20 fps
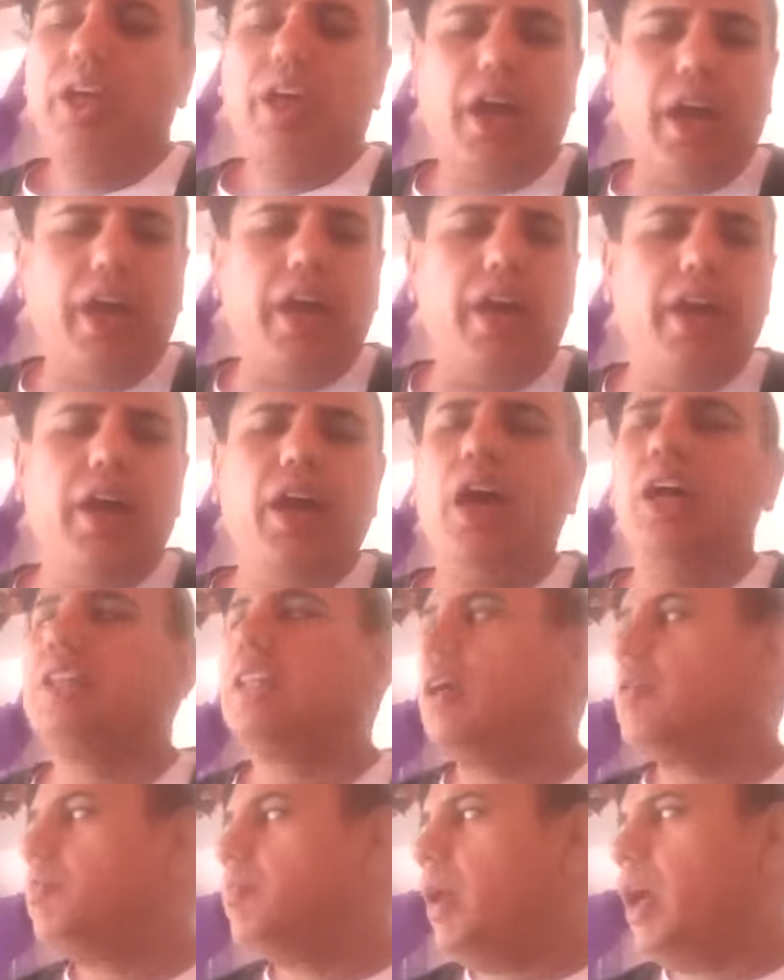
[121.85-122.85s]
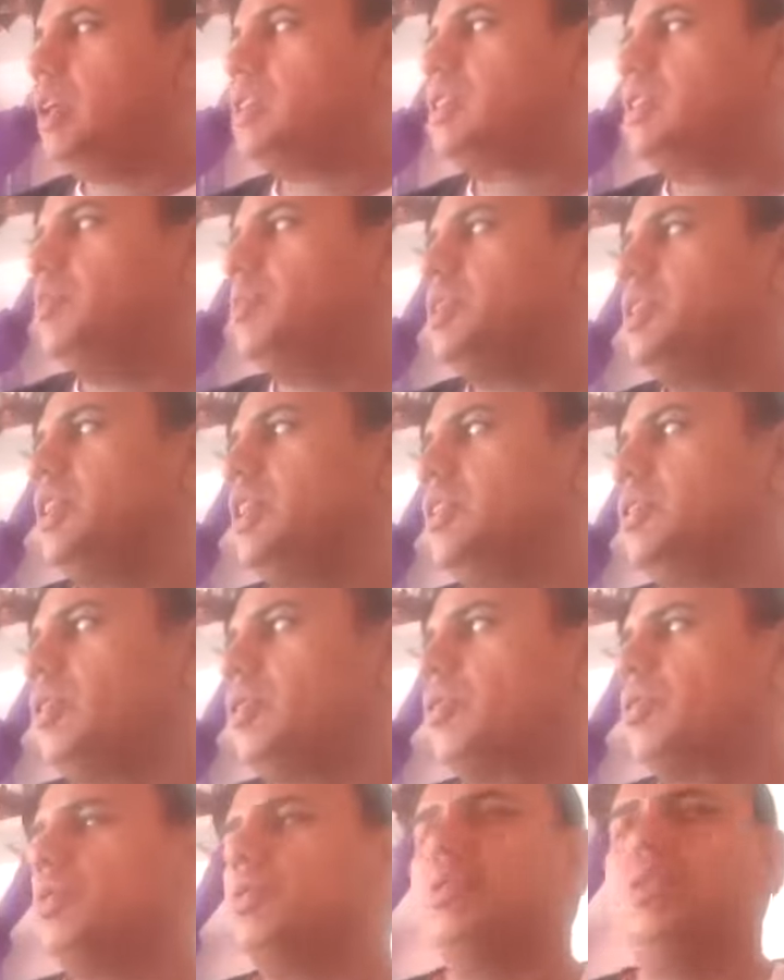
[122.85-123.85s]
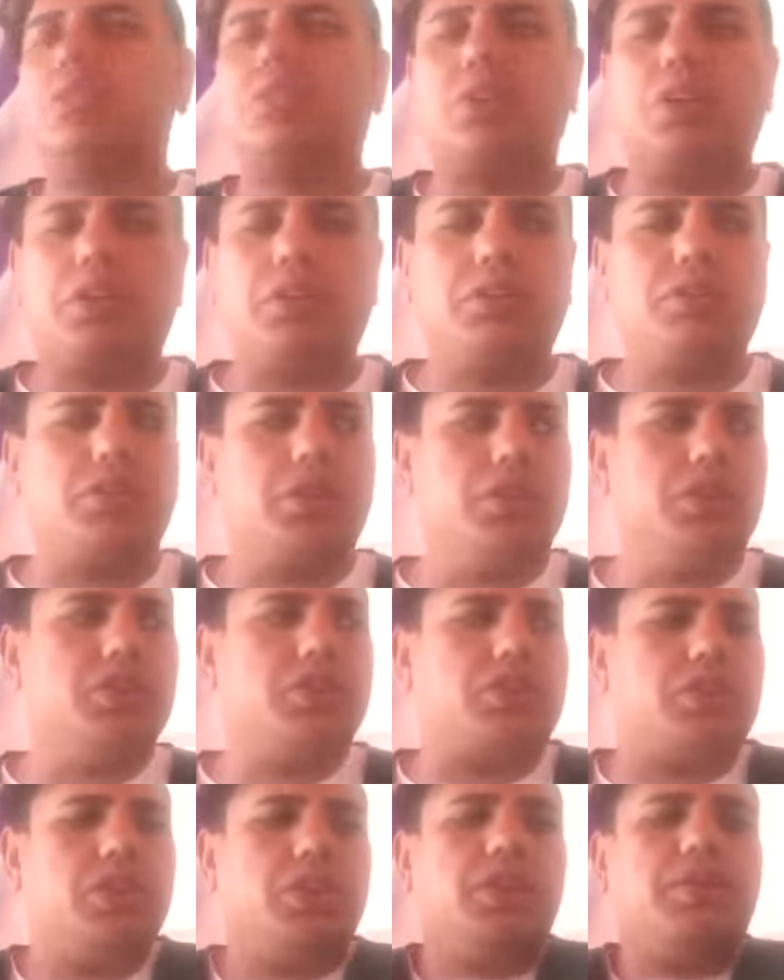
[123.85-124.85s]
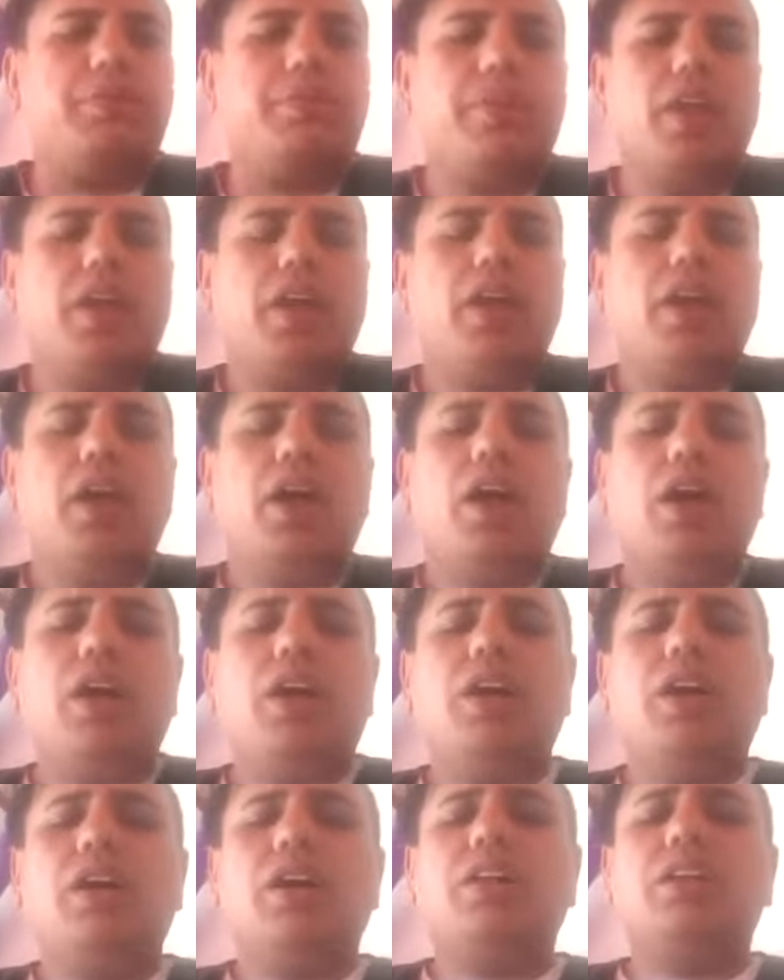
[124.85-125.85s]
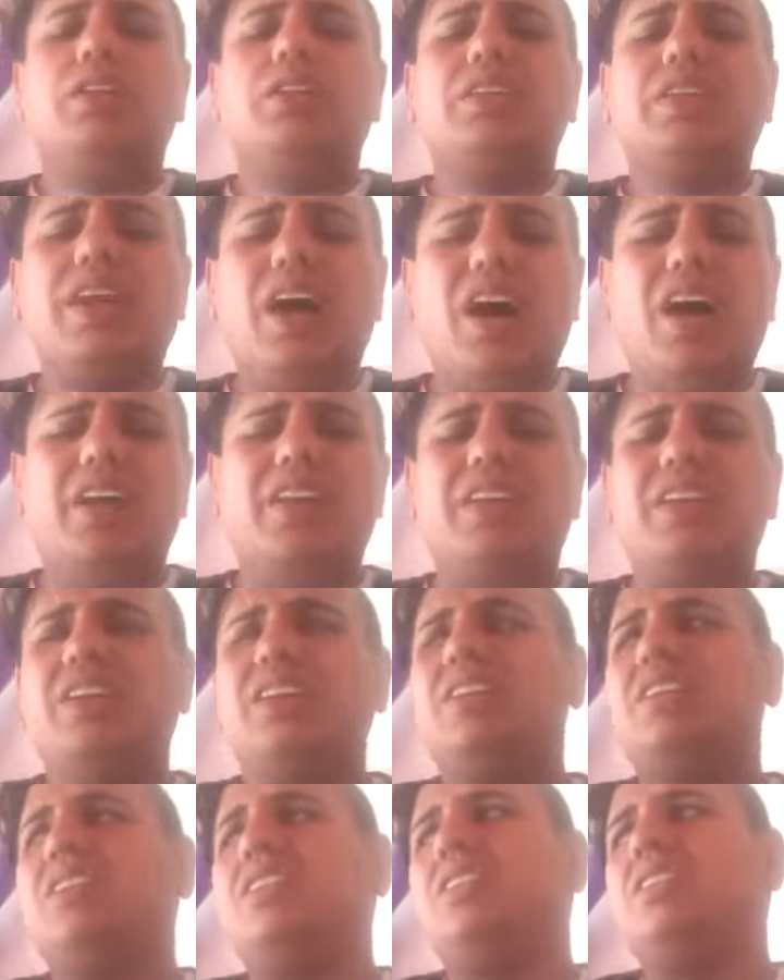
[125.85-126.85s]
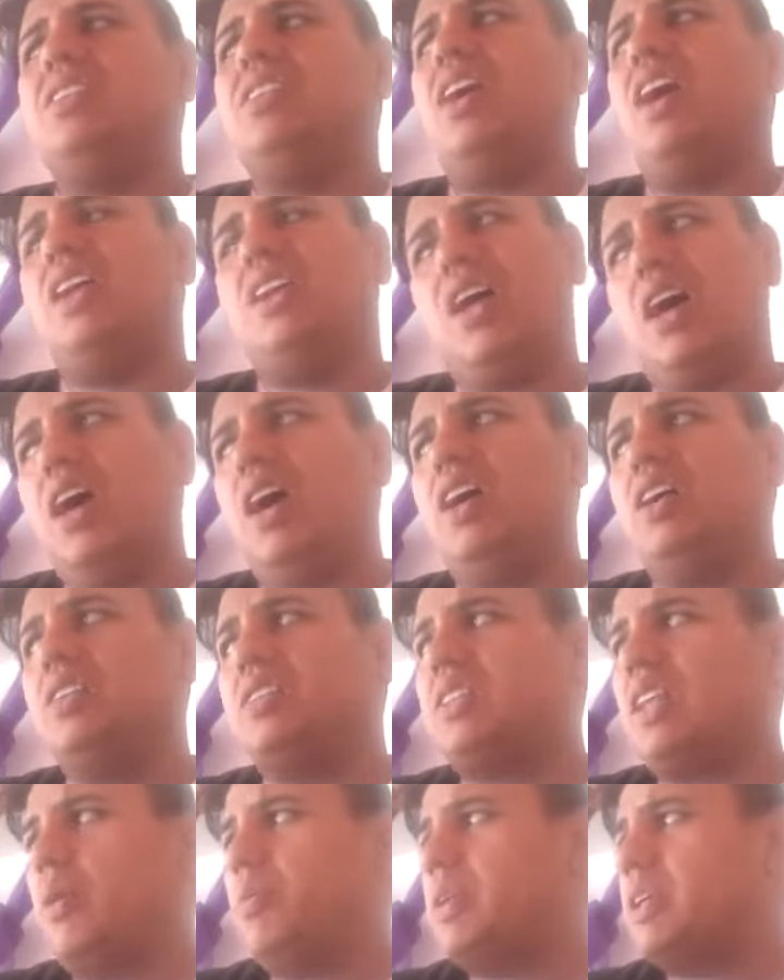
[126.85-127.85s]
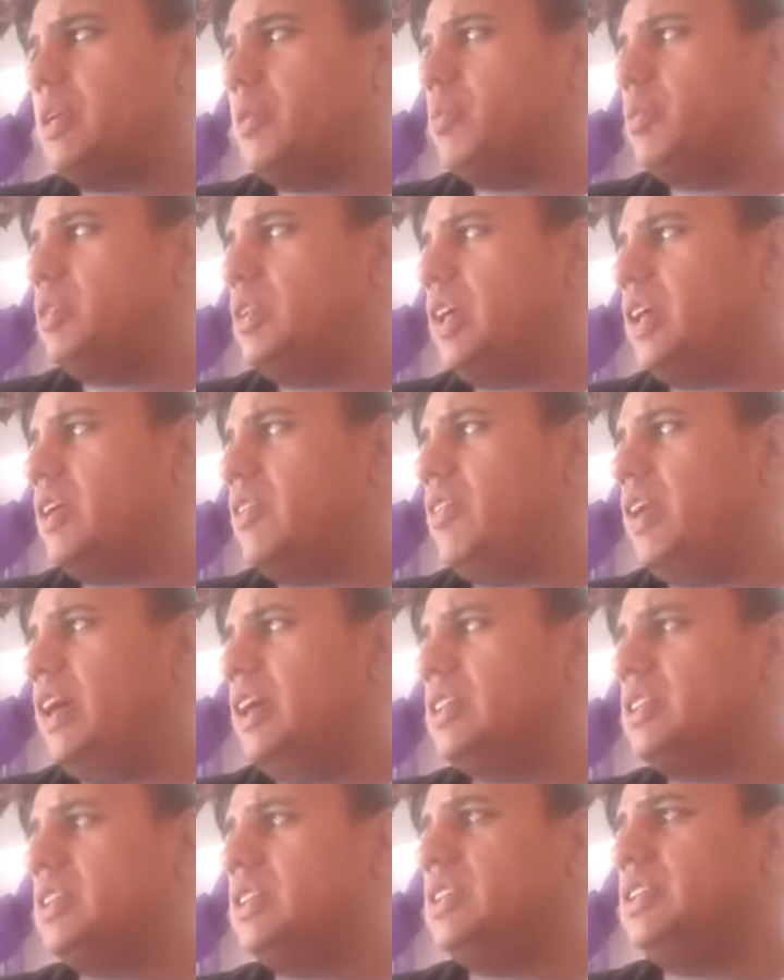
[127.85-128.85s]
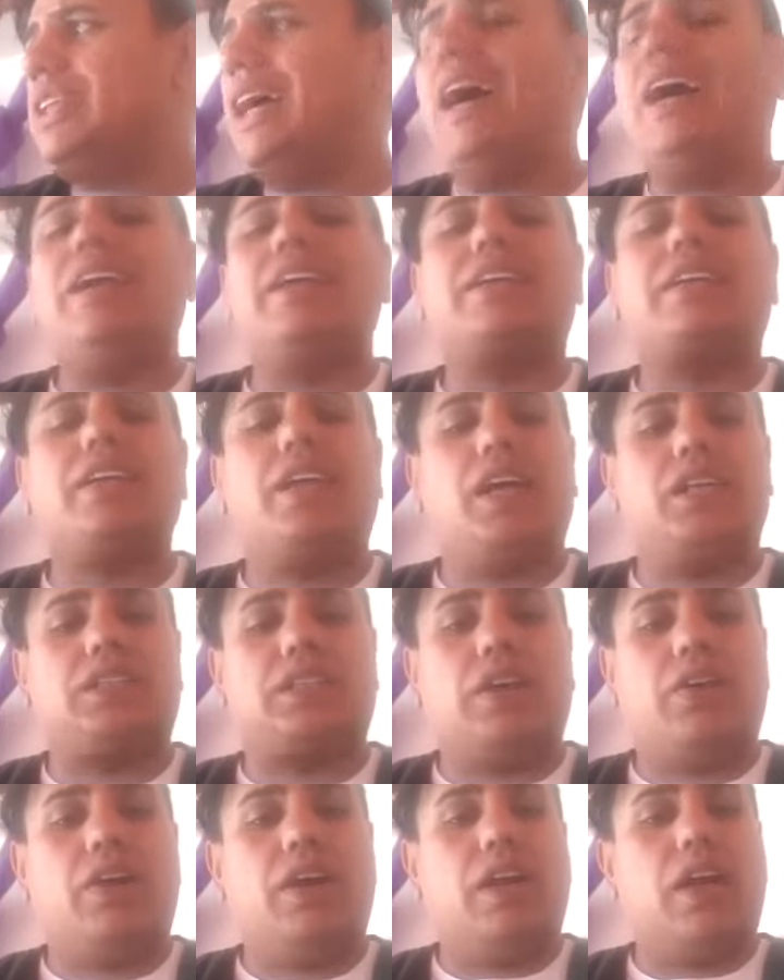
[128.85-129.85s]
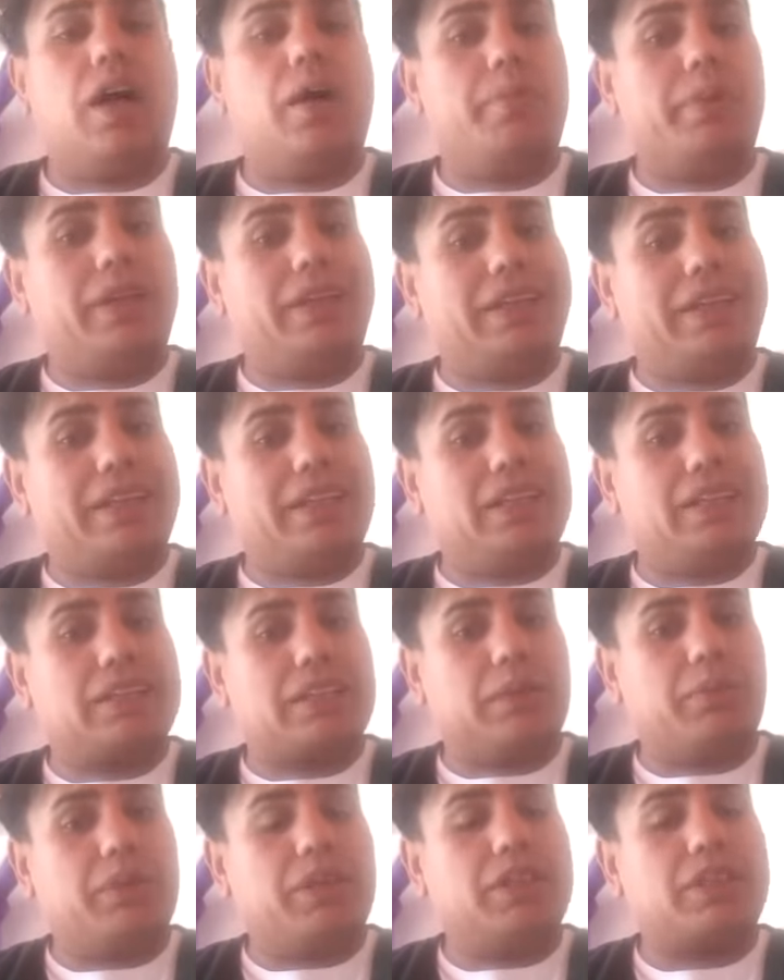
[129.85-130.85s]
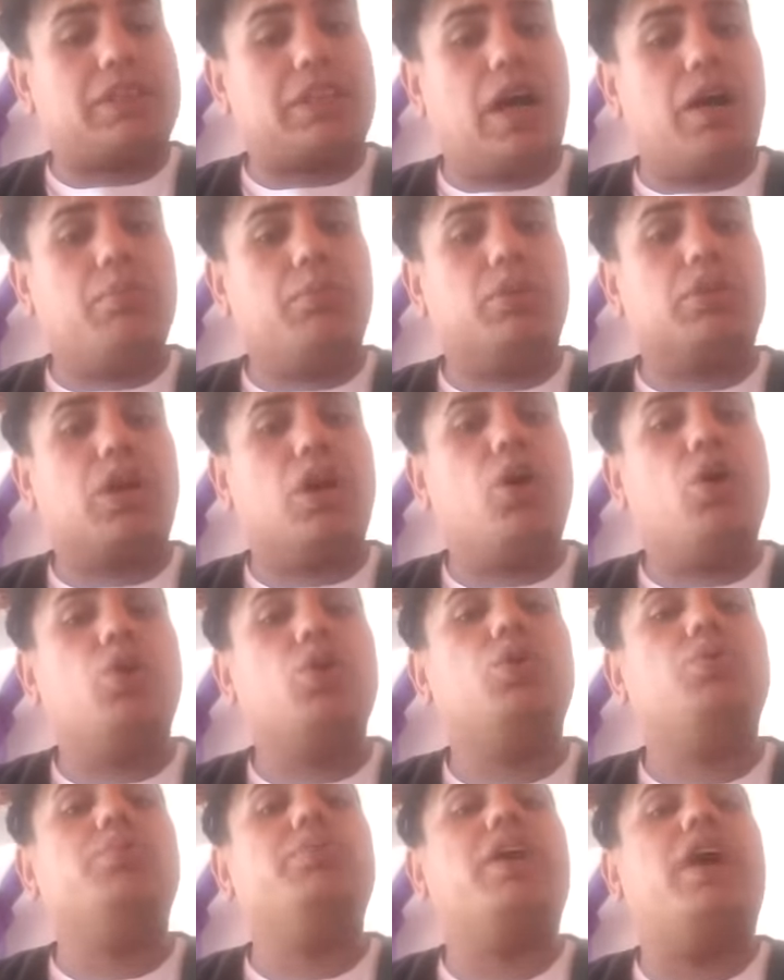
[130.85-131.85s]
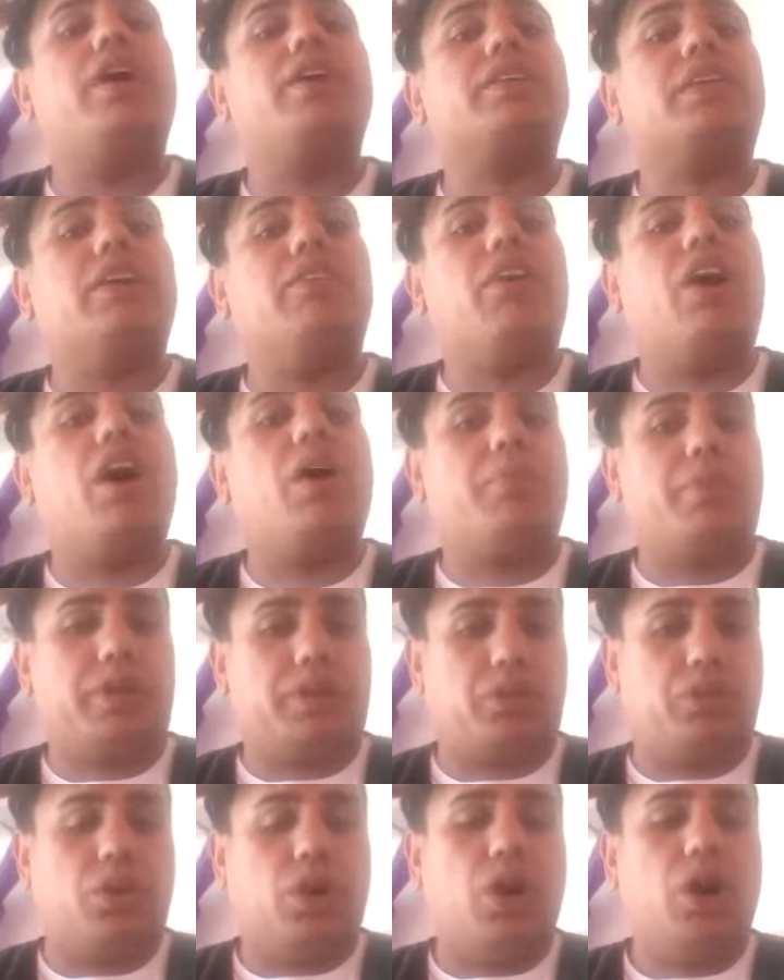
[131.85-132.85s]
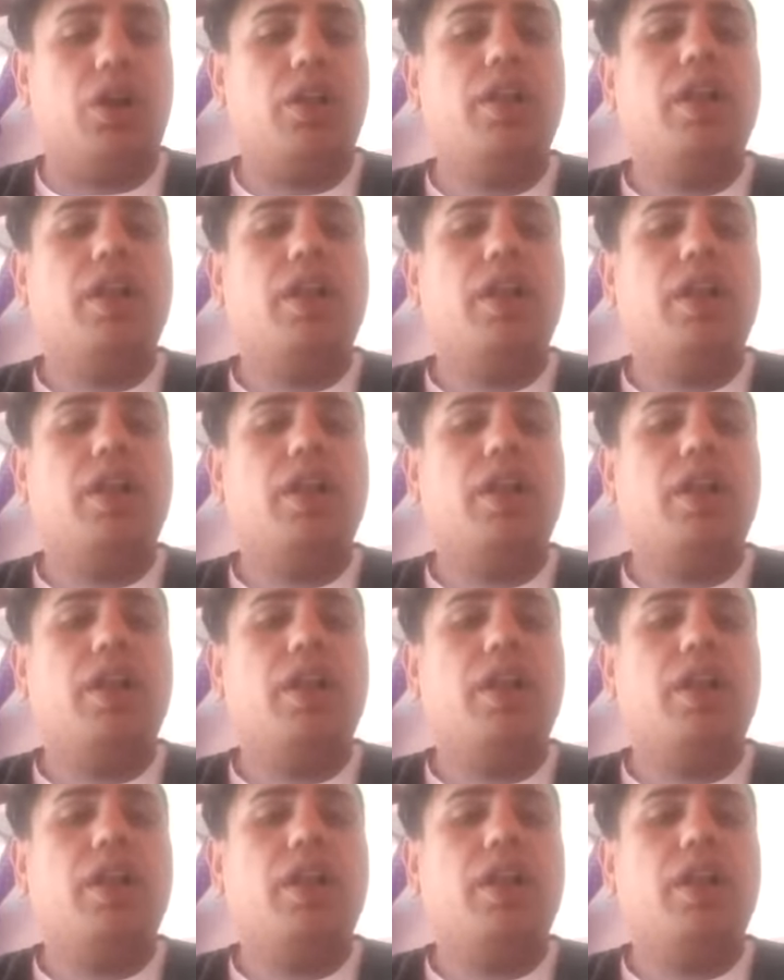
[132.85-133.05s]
E adam bastı bir şeye dokundu dırın çalıştı. Yani Allah tabii ki bunları versin. Değerli kiraz severler bildiğiniz gibi İstanbul'da ölümler devam ediyor.